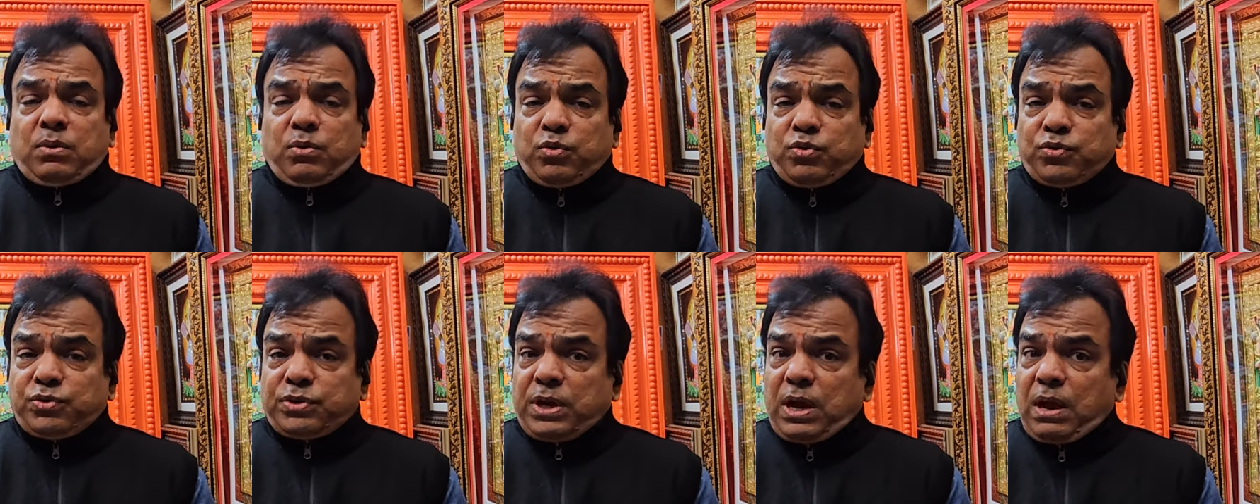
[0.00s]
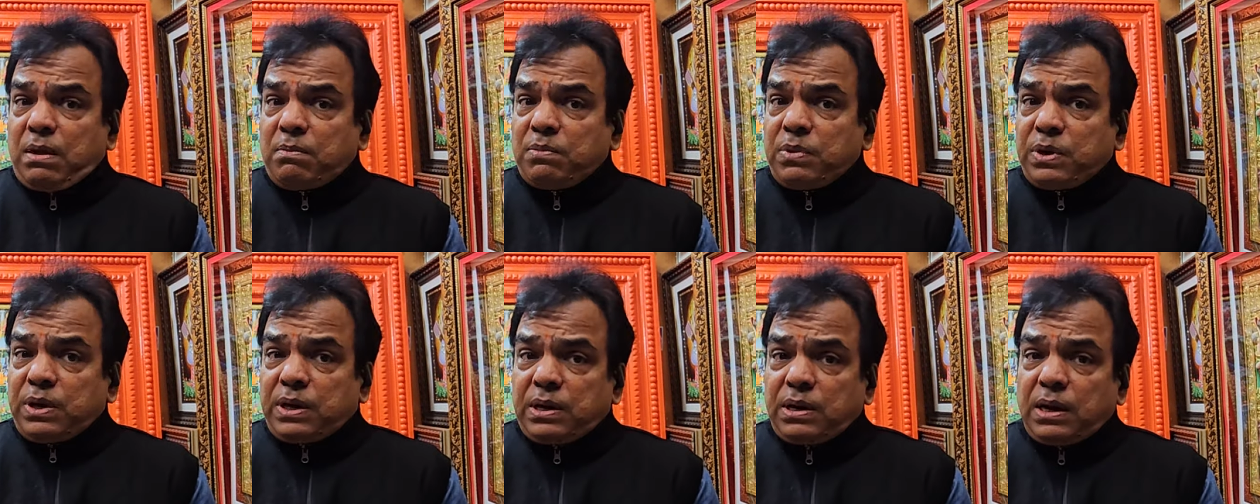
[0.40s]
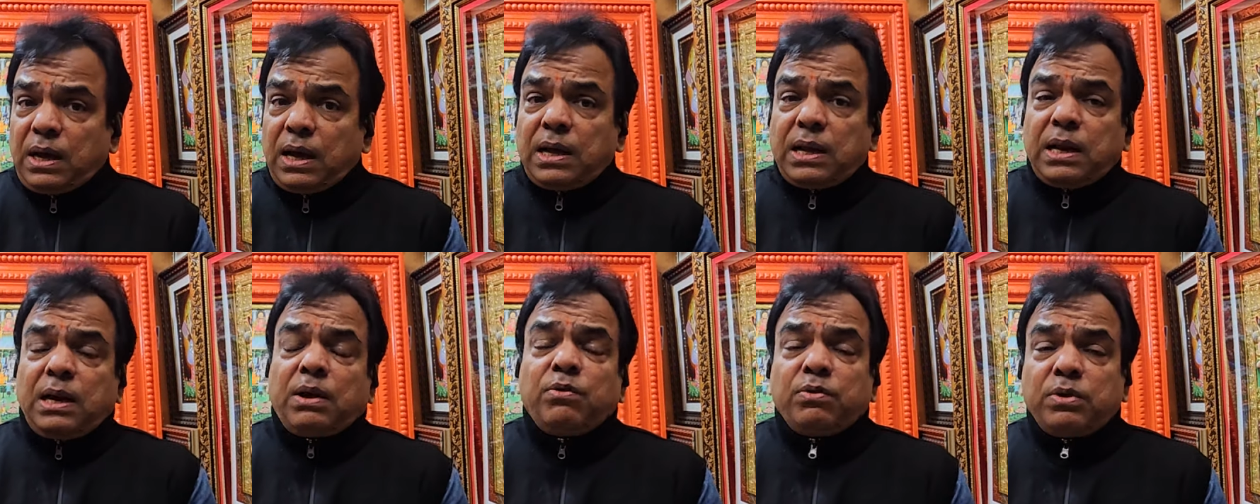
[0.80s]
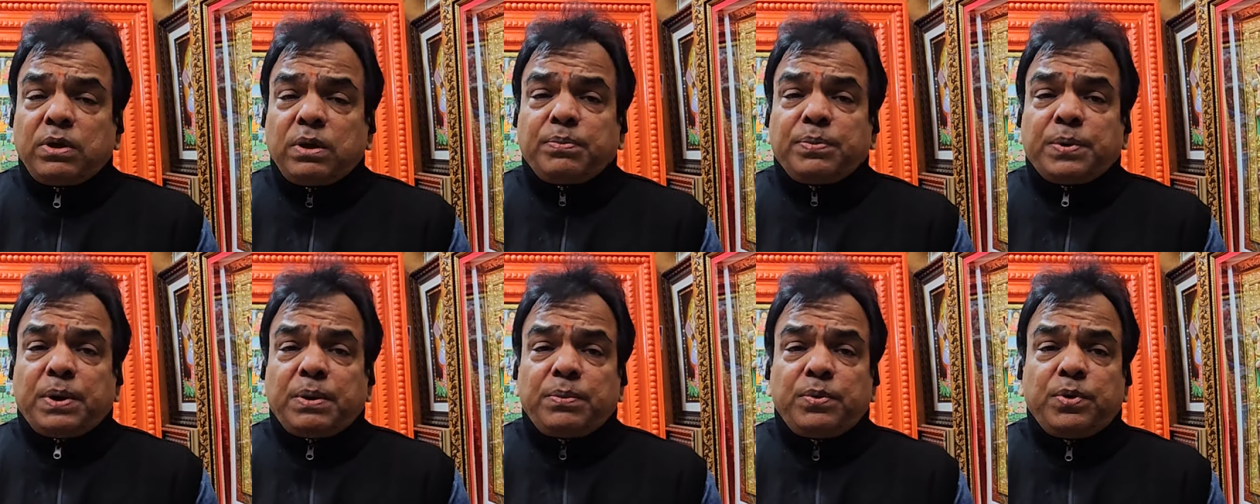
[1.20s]
उस टाइम लग रहे होंगे
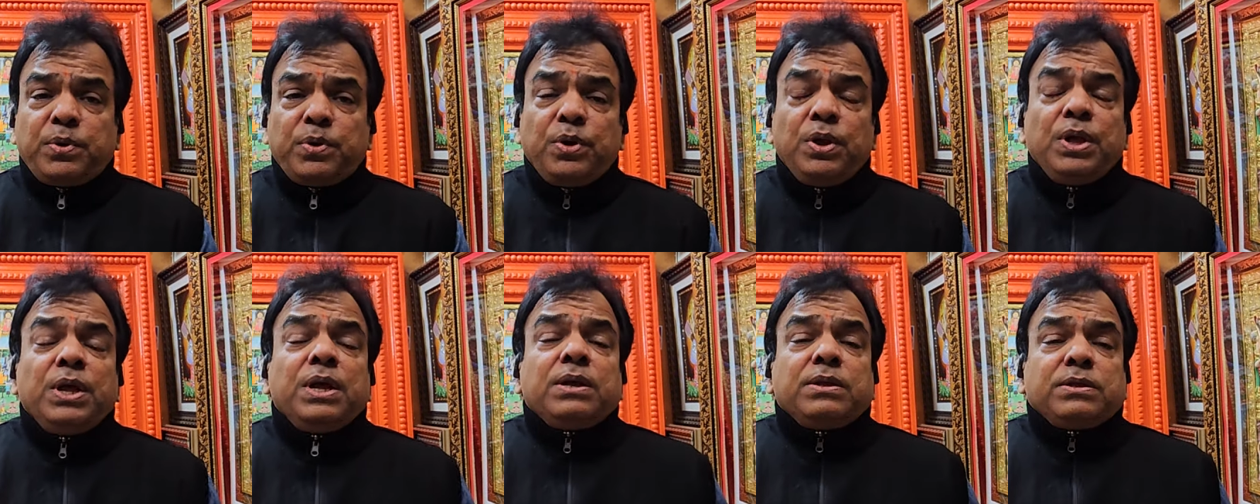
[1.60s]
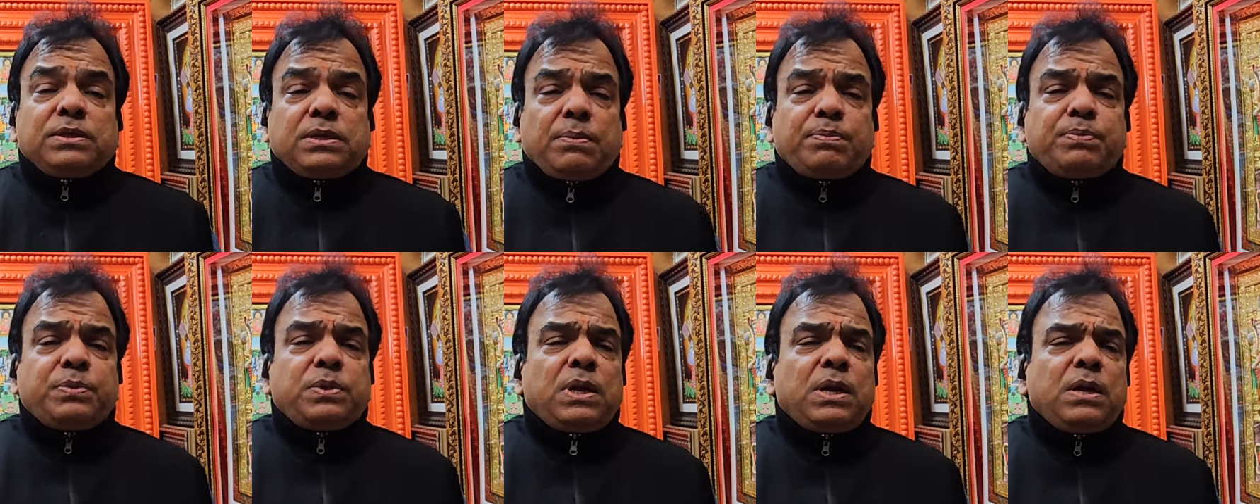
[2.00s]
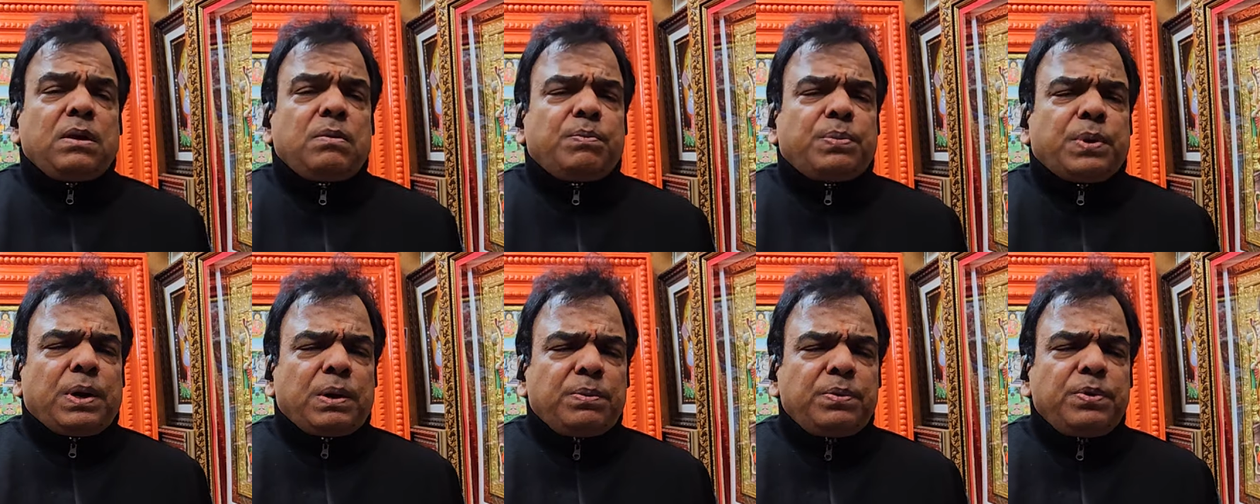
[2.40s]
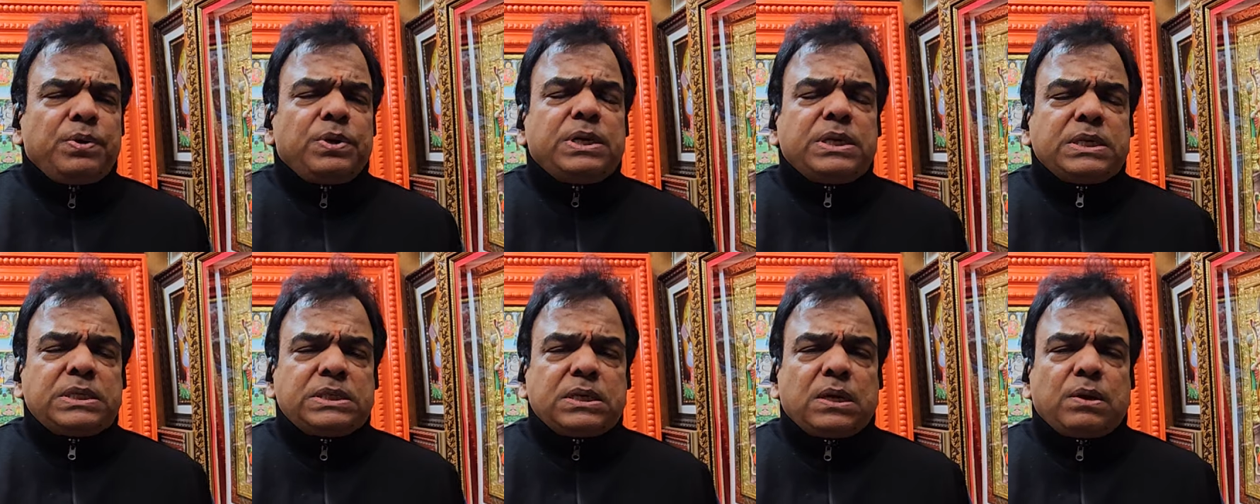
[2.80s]
प्रभु जब तक प्रभु
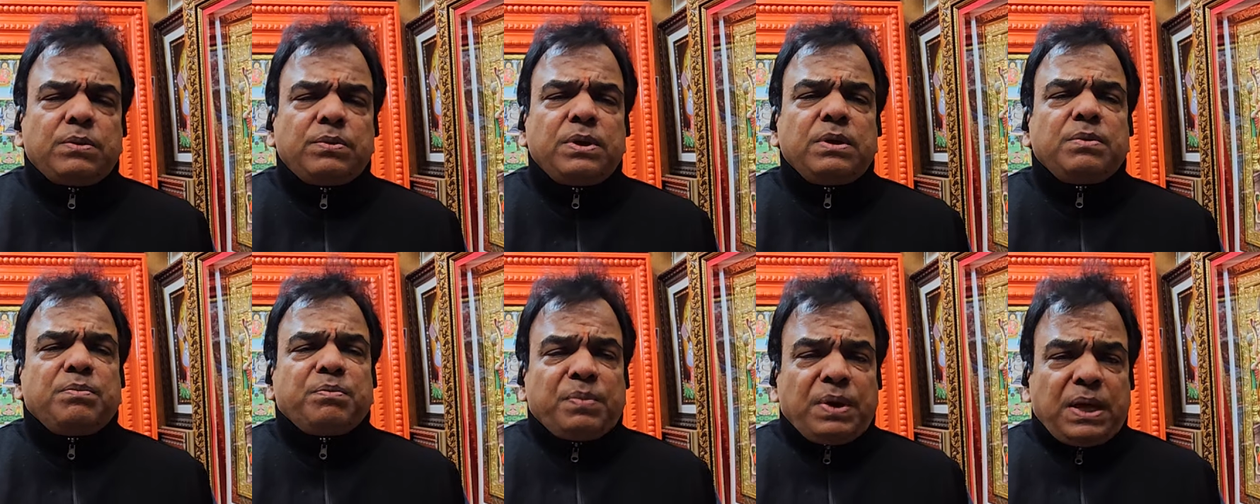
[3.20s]
की छवि